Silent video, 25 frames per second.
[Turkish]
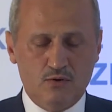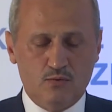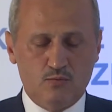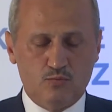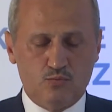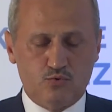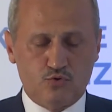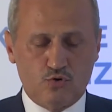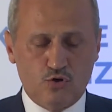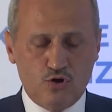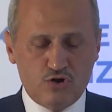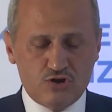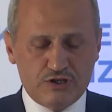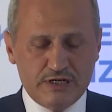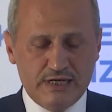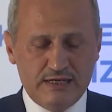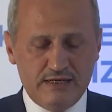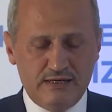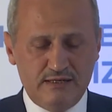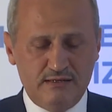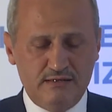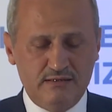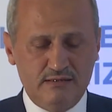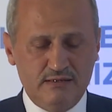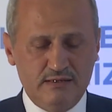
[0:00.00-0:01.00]

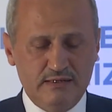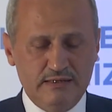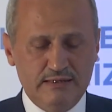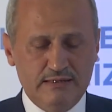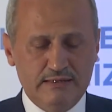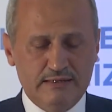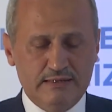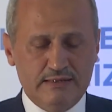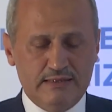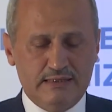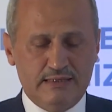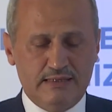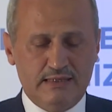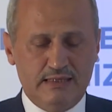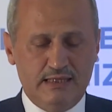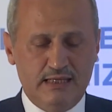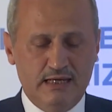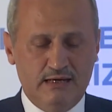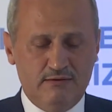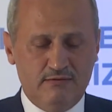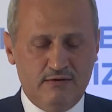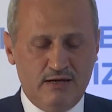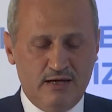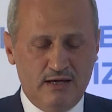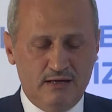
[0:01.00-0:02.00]
Projenin
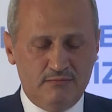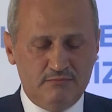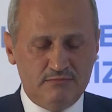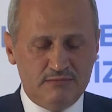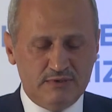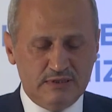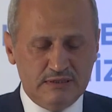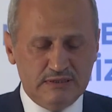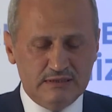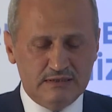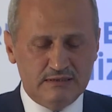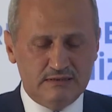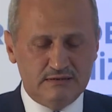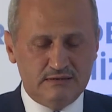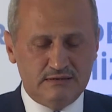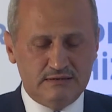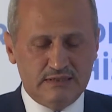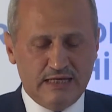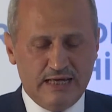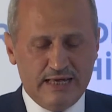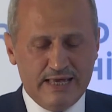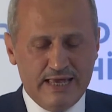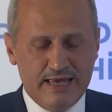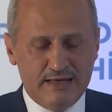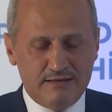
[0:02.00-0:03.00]

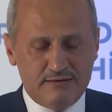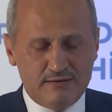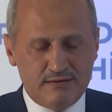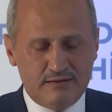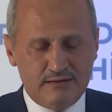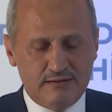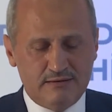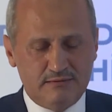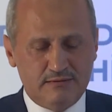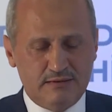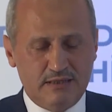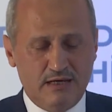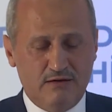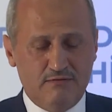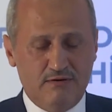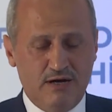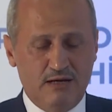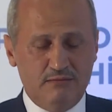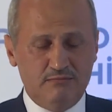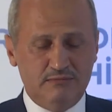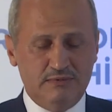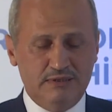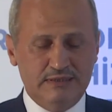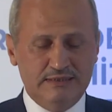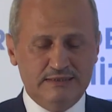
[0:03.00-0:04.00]
devamlılığında e,
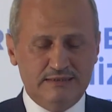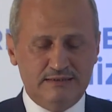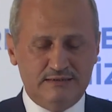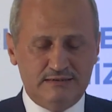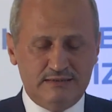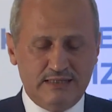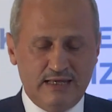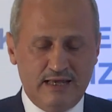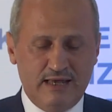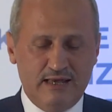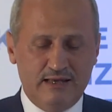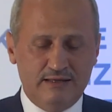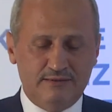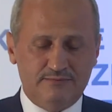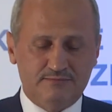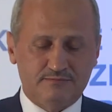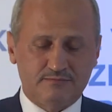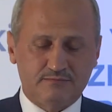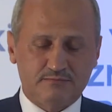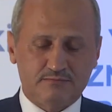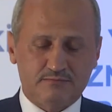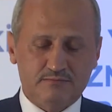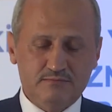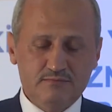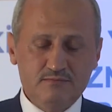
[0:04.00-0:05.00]
devamlılığında
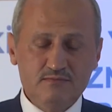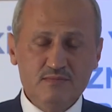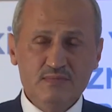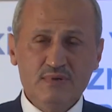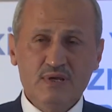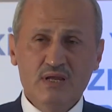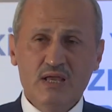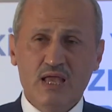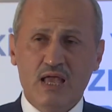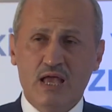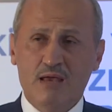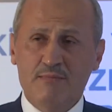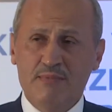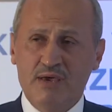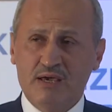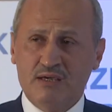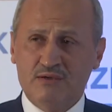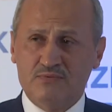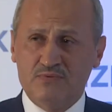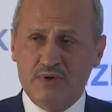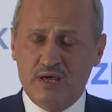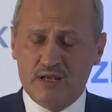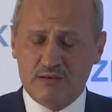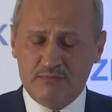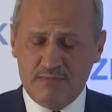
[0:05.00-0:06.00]

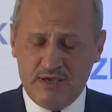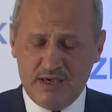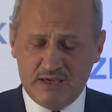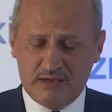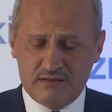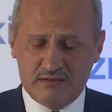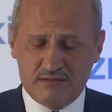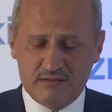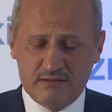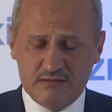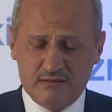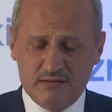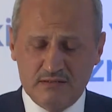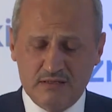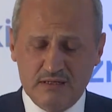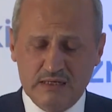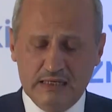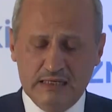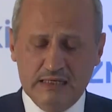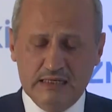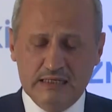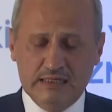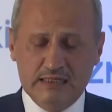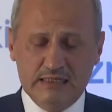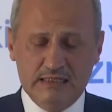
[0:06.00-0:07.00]
emek vermek,
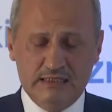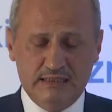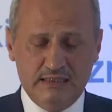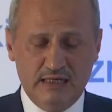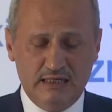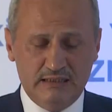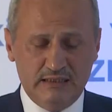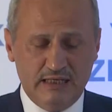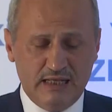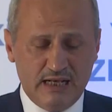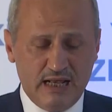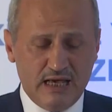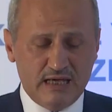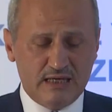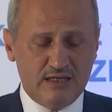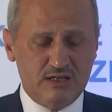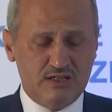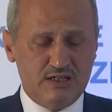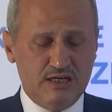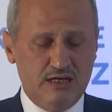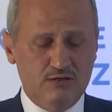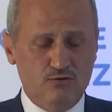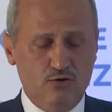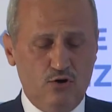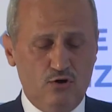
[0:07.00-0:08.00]
inanarak
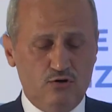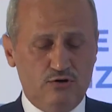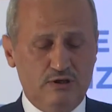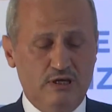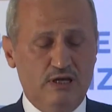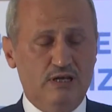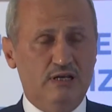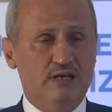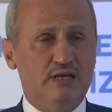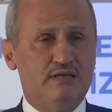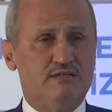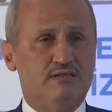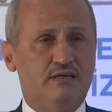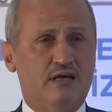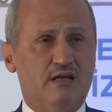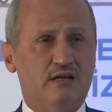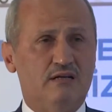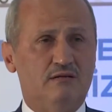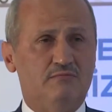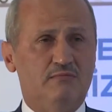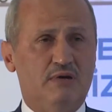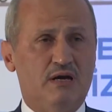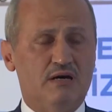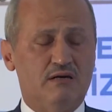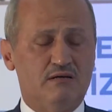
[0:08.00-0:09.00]
işe dört elle
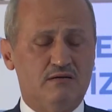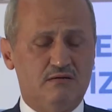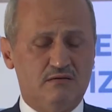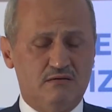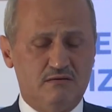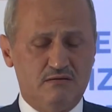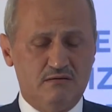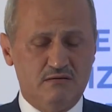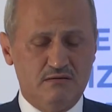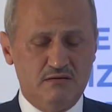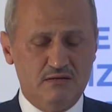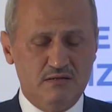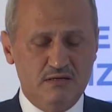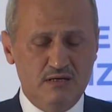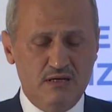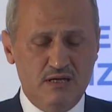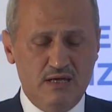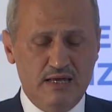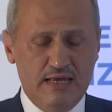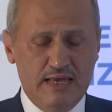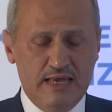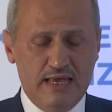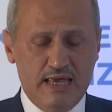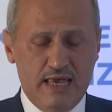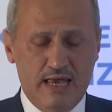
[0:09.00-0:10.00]
sarılmak,
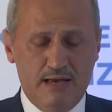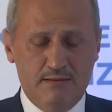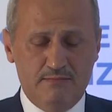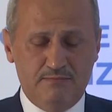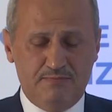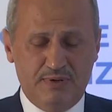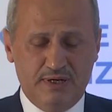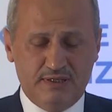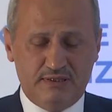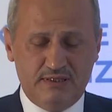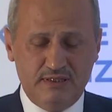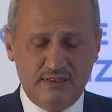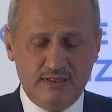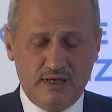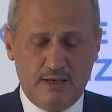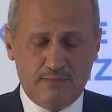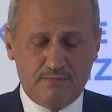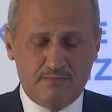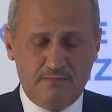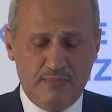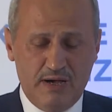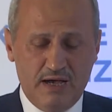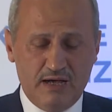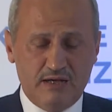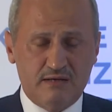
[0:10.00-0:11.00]
empati
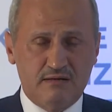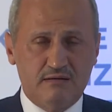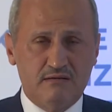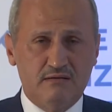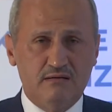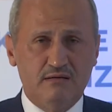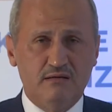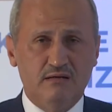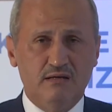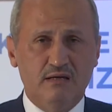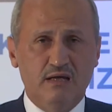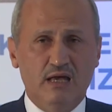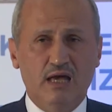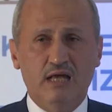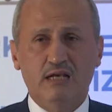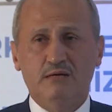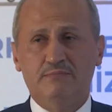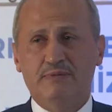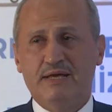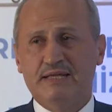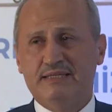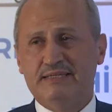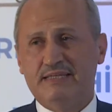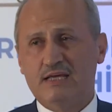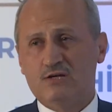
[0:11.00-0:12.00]
yapmak
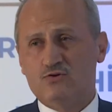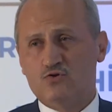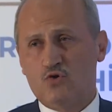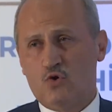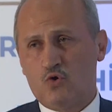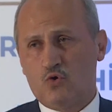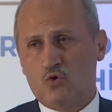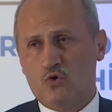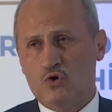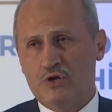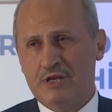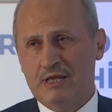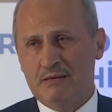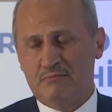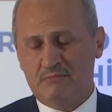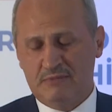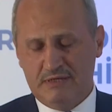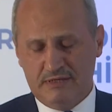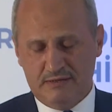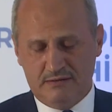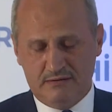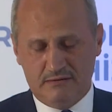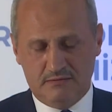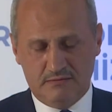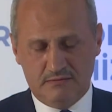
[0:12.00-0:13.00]
elbette çok önemli.